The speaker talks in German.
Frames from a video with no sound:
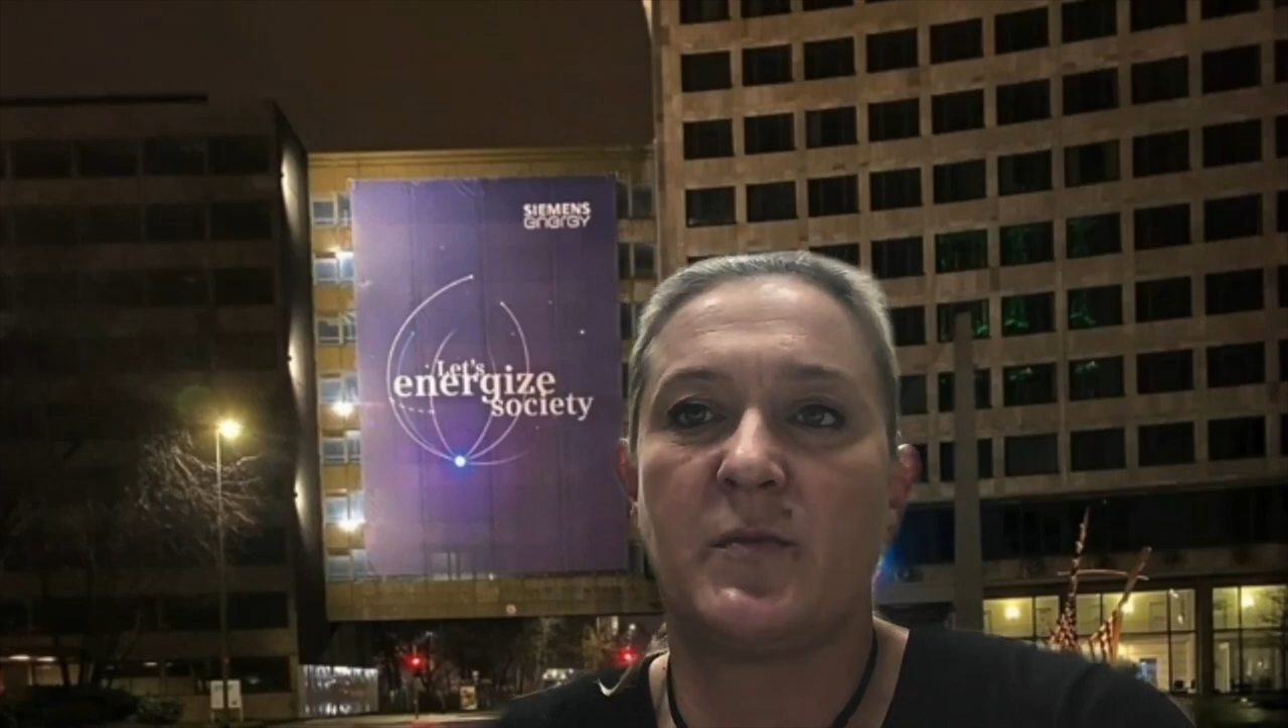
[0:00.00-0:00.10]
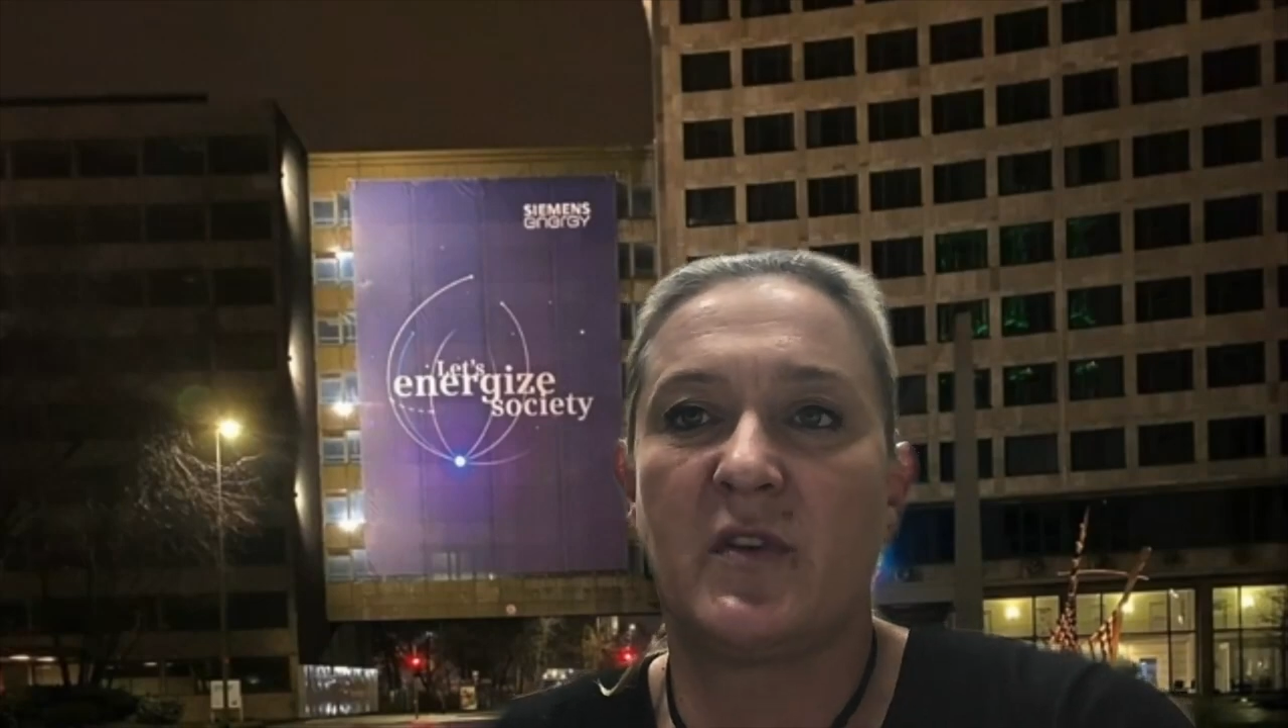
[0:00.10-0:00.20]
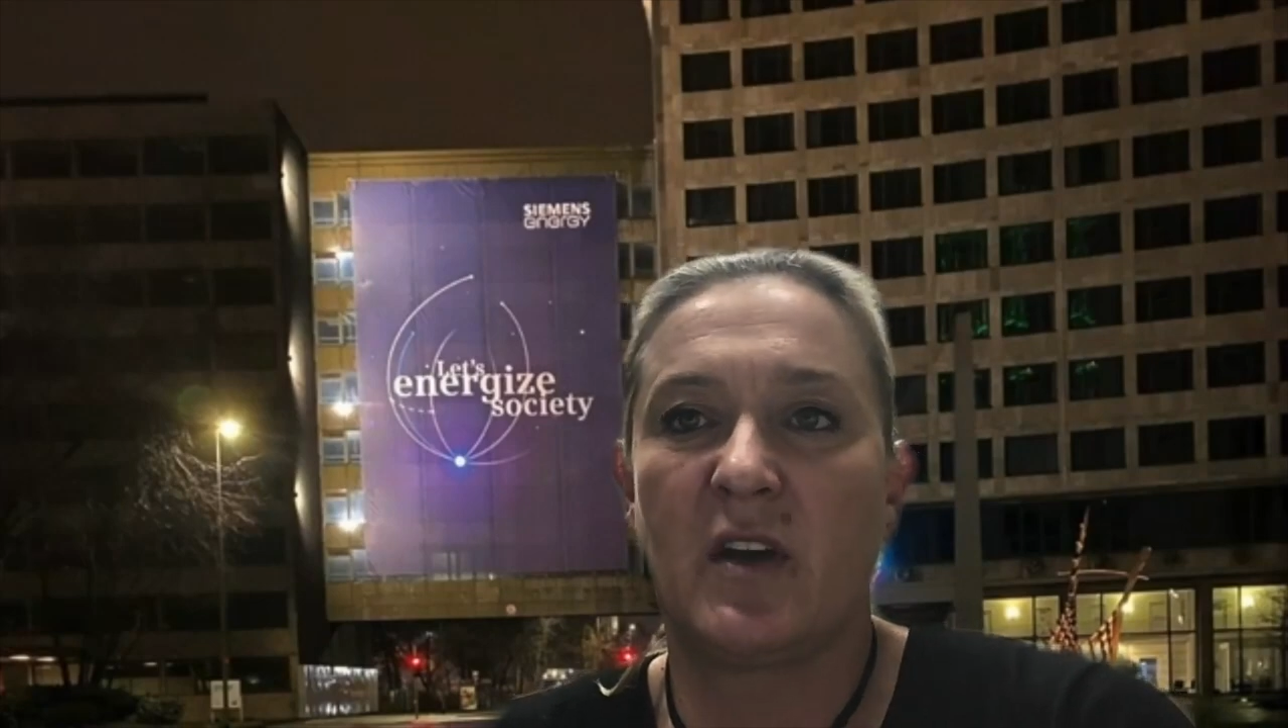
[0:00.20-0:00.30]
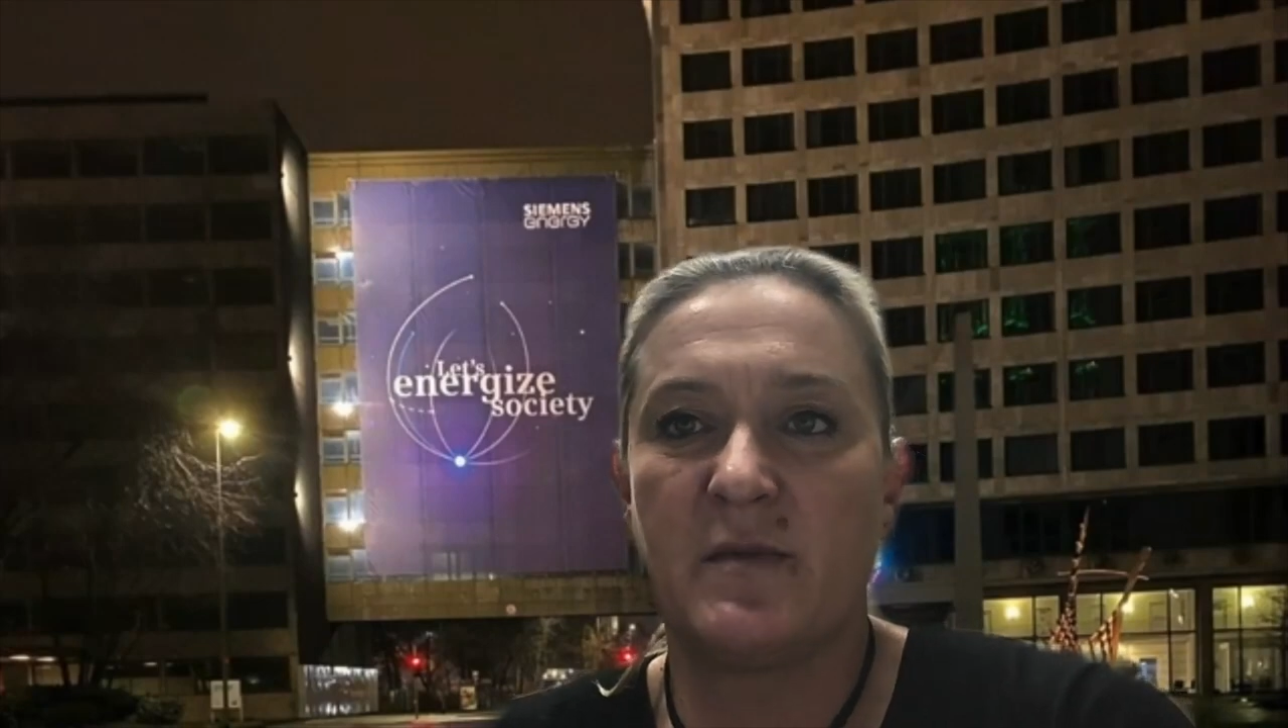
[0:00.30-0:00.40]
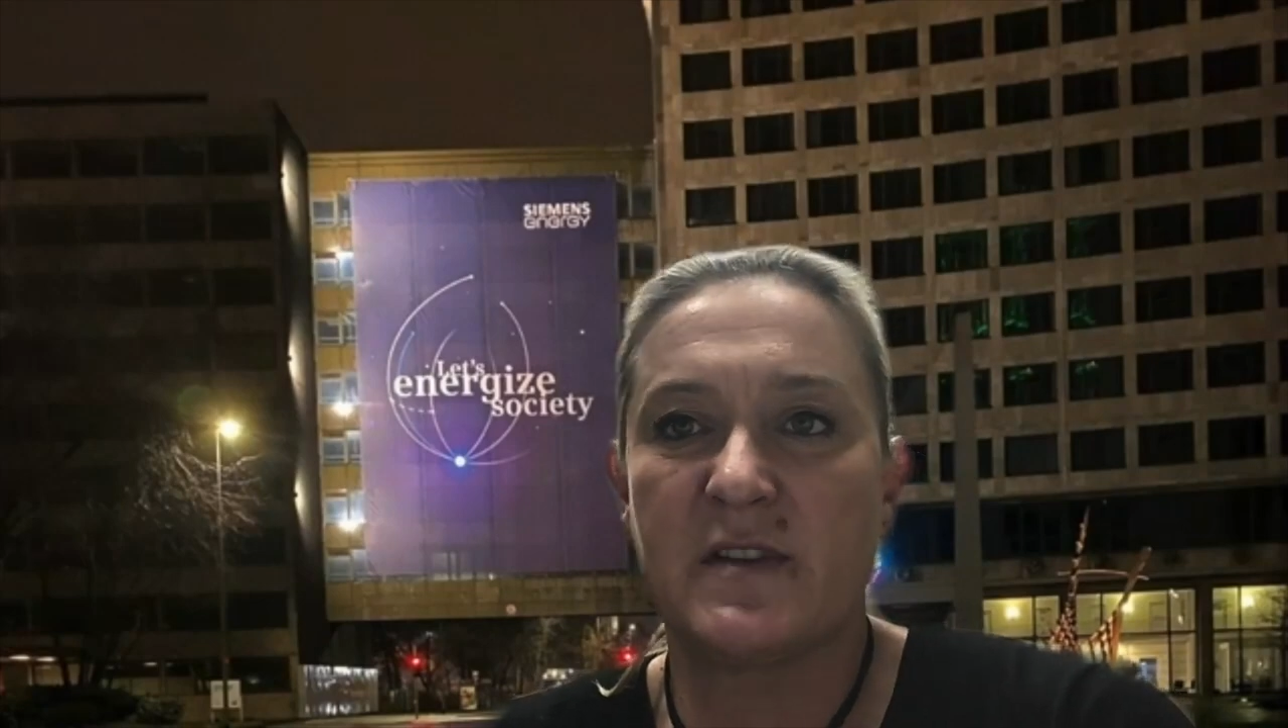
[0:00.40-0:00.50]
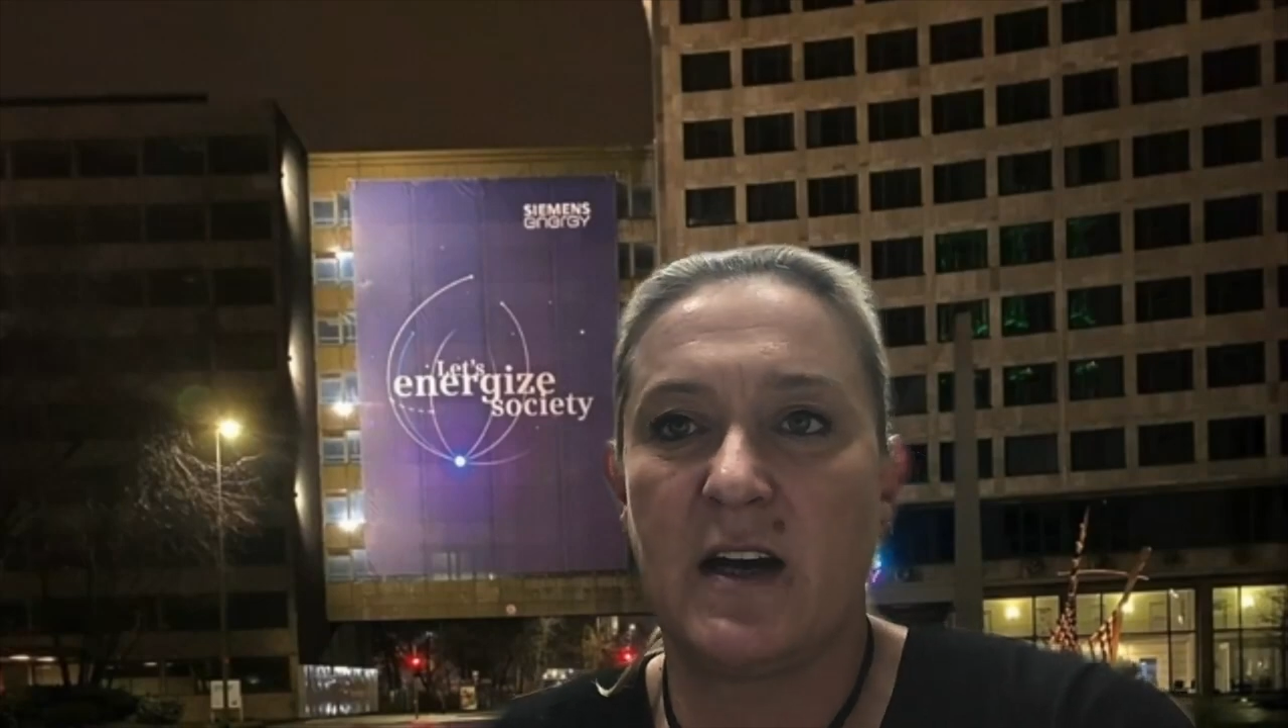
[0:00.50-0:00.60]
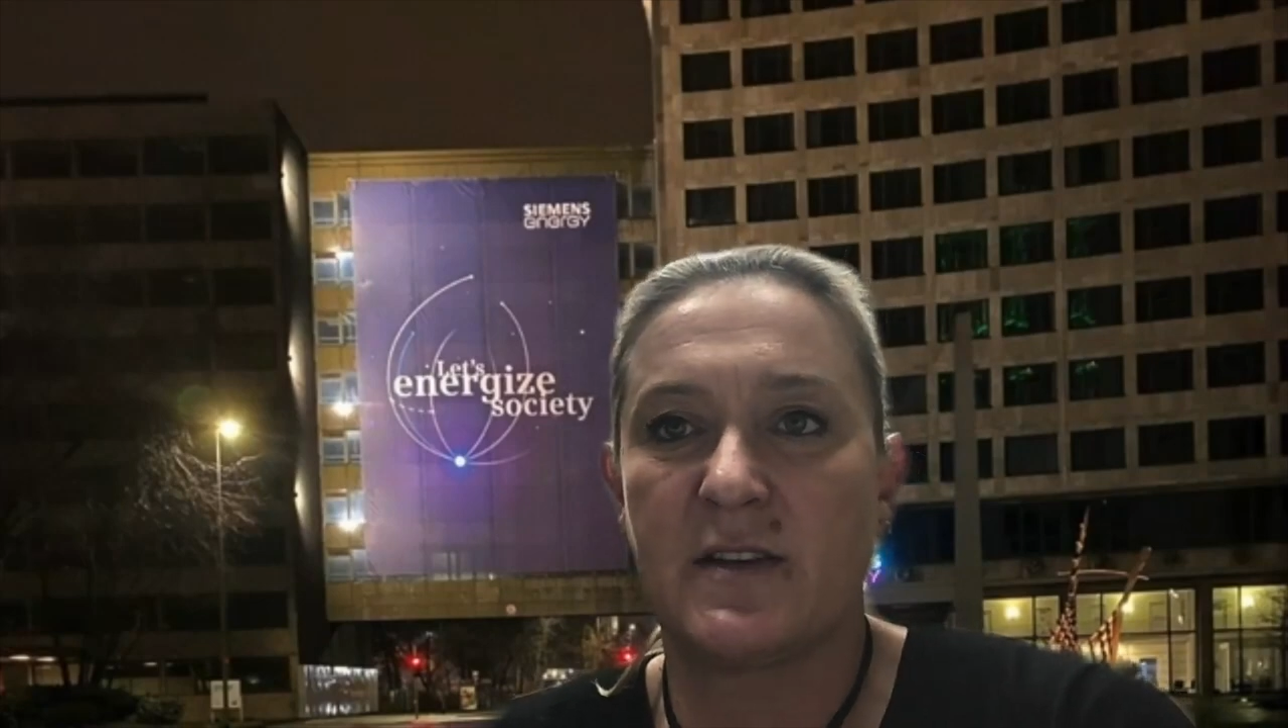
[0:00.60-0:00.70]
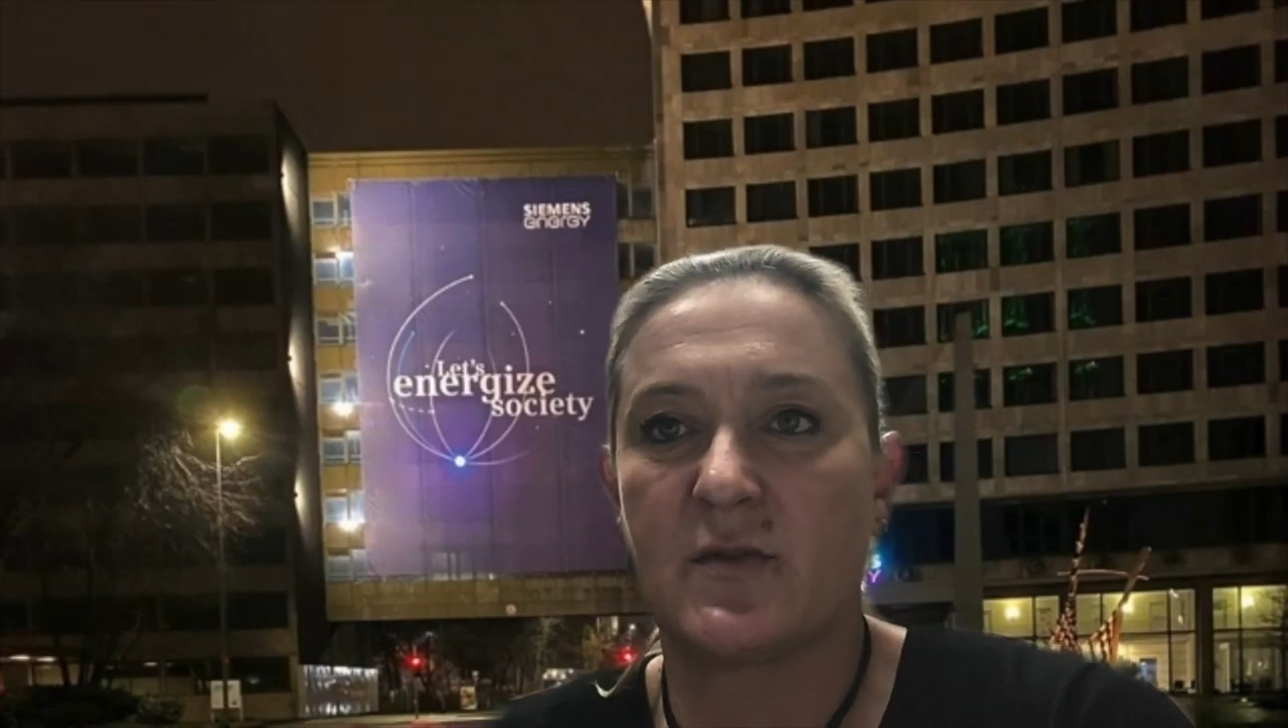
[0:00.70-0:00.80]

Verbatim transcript: Betriebsrates